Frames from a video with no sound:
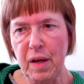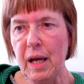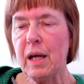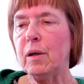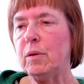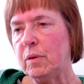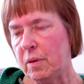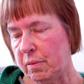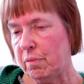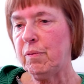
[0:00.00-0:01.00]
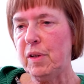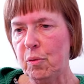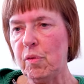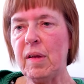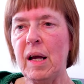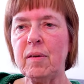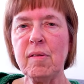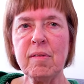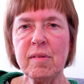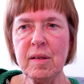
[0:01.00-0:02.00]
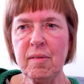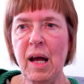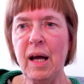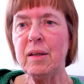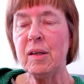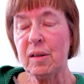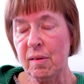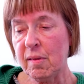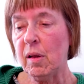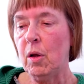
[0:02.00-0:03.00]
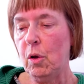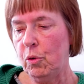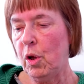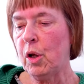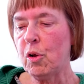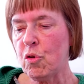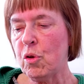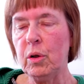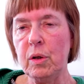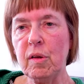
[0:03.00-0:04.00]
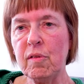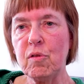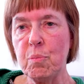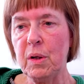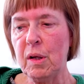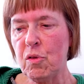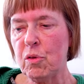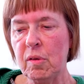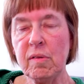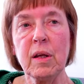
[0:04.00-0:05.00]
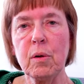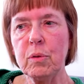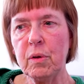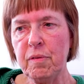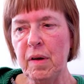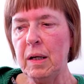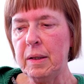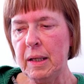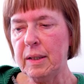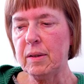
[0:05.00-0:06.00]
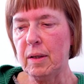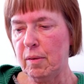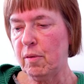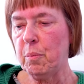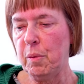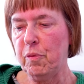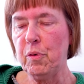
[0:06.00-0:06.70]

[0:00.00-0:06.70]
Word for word: wäre und wie du sagtest, die Zeit jetzt, denke ich schon, dass mir das schon sehr gut gefallen hätte, also mit dem